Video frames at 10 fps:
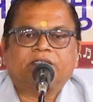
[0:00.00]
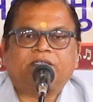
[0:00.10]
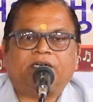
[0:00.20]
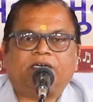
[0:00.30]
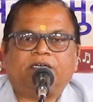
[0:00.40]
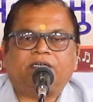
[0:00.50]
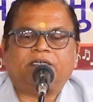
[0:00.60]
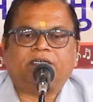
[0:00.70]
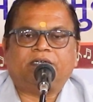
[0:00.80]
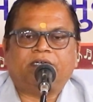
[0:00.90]
तो
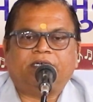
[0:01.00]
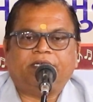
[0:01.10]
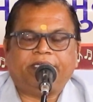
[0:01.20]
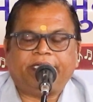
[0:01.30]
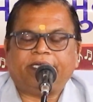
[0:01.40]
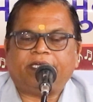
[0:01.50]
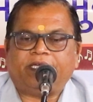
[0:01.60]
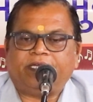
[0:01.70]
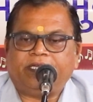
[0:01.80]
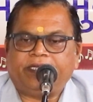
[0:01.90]
ये
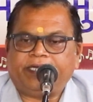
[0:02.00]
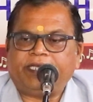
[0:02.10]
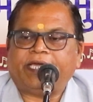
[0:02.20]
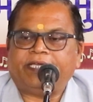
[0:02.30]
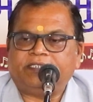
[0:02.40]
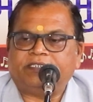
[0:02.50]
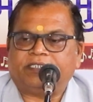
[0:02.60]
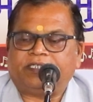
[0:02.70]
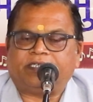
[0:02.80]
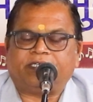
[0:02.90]
ये लाइन जिन